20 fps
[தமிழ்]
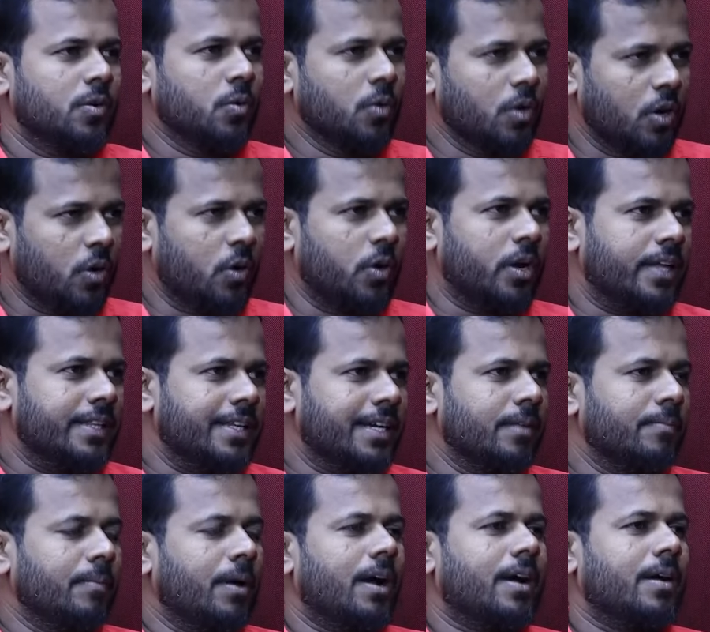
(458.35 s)
உங்களோடு
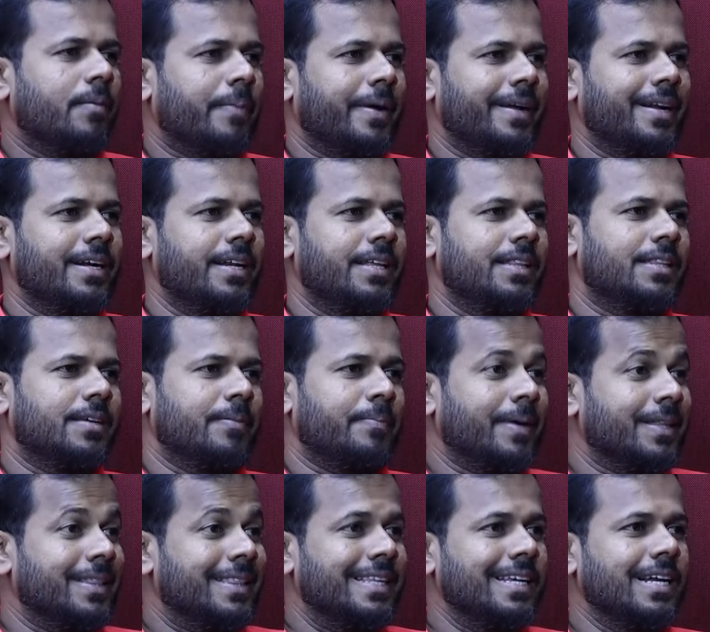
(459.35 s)
அதிகமாக பயணித்த
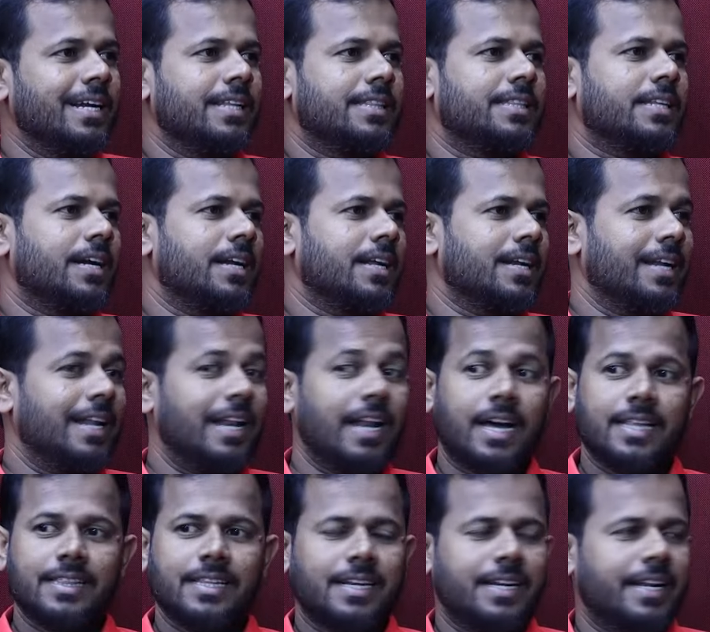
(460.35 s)
பத்தி எழுத்தாளர்
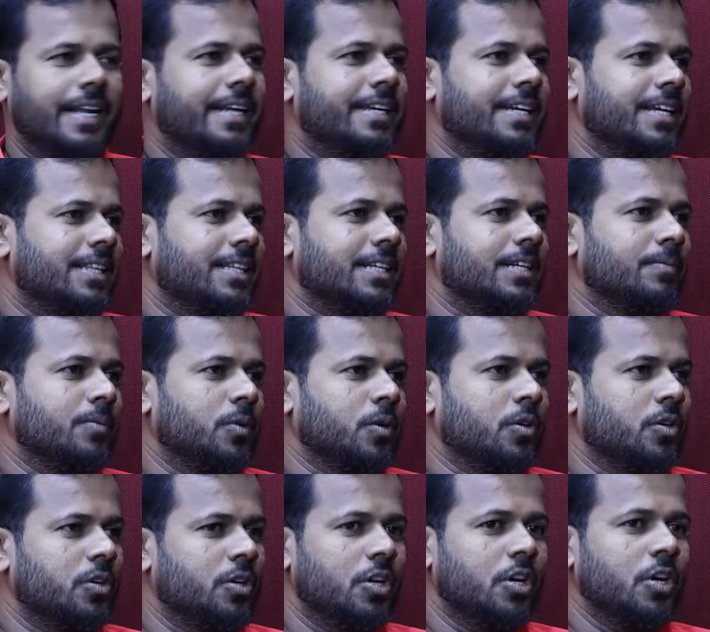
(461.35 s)
நிலாந்தன் நேற்றைய தினம்
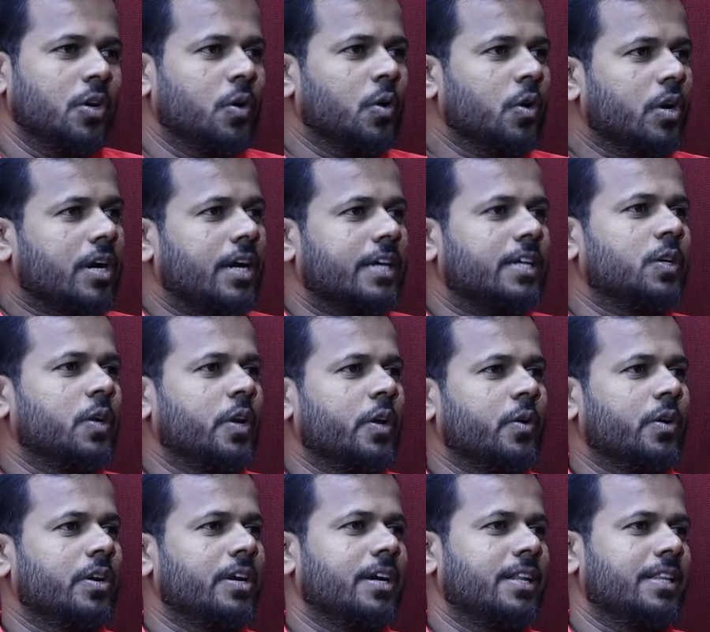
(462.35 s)
ஒரு ஒரு கட்டுரை
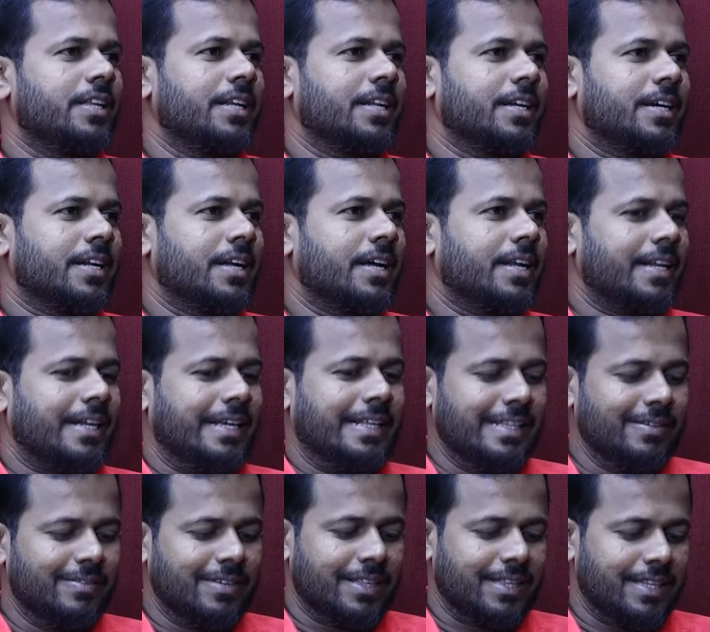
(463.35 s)
ஒன்று எழுதியிருக்கிறார்
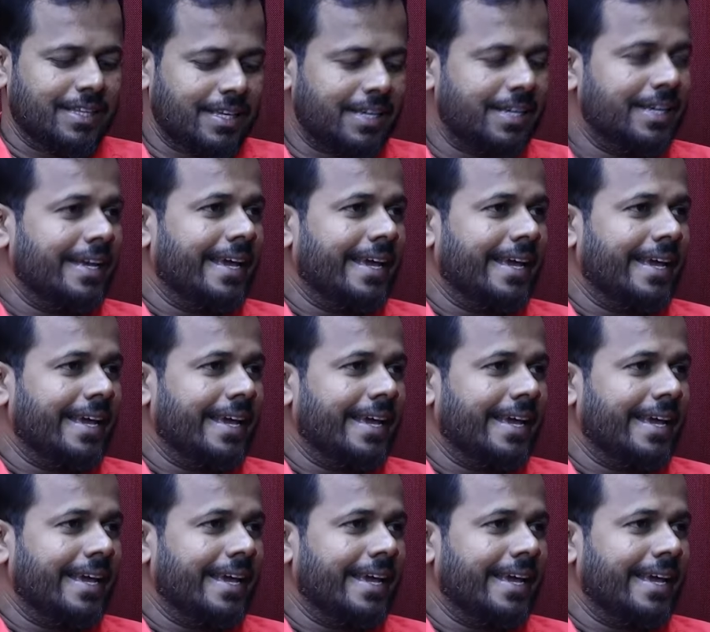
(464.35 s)
இது வந்து